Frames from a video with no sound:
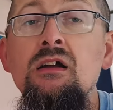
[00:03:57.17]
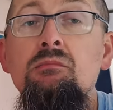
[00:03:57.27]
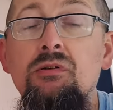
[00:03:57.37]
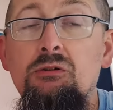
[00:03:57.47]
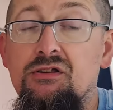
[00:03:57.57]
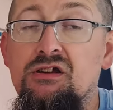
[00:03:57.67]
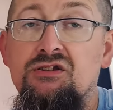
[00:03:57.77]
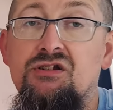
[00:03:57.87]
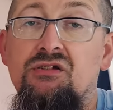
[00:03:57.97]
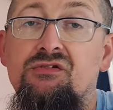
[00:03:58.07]
Były
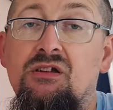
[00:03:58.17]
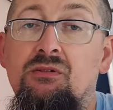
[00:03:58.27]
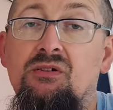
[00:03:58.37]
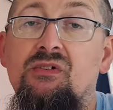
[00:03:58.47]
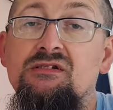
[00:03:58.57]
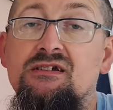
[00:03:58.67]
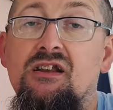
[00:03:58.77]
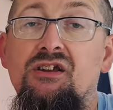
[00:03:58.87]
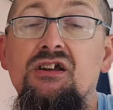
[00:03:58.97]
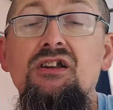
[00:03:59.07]
też e, w tej
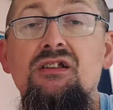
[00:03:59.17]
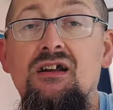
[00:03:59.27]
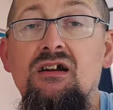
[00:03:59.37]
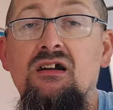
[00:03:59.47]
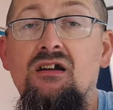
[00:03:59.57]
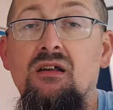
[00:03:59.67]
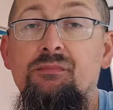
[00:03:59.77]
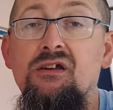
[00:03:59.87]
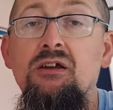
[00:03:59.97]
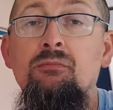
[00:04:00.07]
wędzarni inne
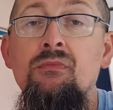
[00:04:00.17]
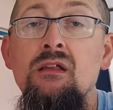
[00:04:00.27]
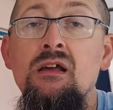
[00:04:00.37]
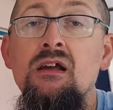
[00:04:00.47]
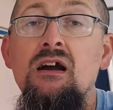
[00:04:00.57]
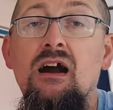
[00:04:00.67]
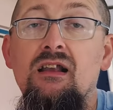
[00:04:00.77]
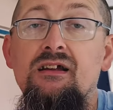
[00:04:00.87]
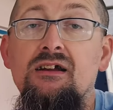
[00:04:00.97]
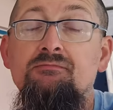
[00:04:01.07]
rybki,
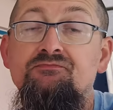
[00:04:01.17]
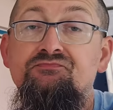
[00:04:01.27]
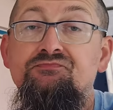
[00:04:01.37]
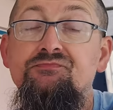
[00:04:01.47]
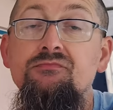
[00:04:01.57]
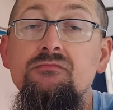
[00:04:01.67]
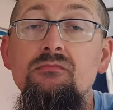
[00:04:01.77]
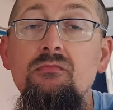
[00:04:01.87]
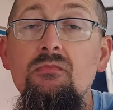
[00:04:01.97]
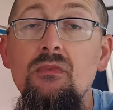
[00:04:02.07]
ale
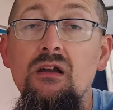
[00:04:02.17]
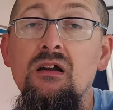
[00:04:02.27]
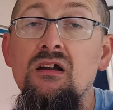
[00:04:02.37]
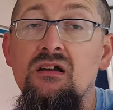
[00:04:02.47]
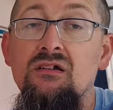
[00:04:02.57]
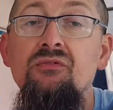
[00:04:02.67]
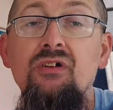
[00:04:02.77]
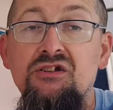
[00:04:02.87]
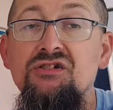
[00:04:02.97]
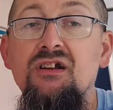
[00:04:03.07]
e,
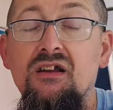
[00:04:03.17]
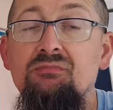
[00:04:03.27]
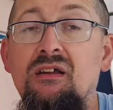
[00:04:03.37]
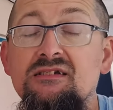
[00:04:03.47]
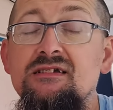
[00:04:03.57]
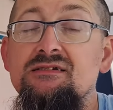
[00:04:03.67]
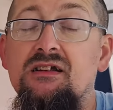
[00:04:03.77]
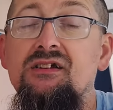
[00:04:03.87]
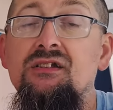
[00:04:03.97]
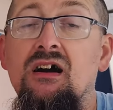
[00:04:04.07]
właśnie mięsa z
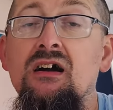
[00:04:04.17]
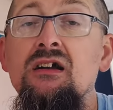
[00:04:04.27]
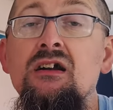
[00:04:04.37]
rekina